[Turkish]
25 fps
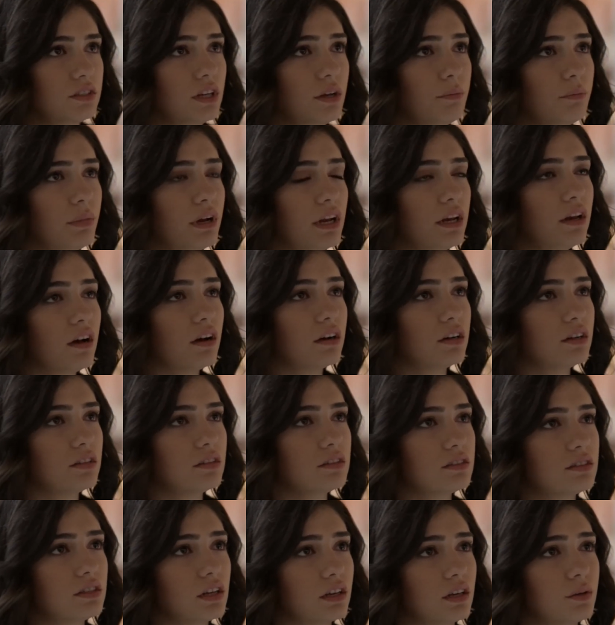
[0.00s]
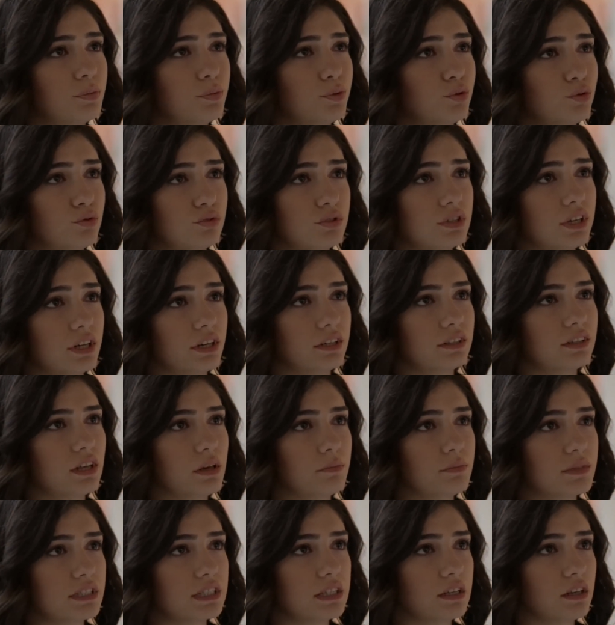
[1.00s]
Cemre ile aranızdaki pürüzleri
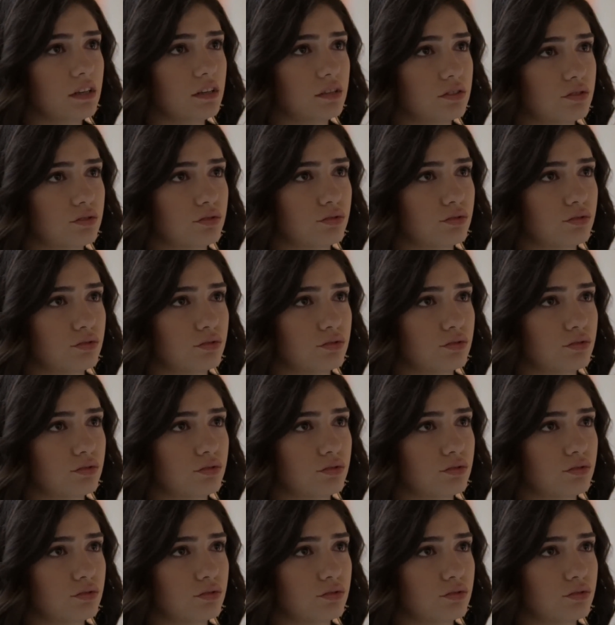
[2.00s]
temizleyin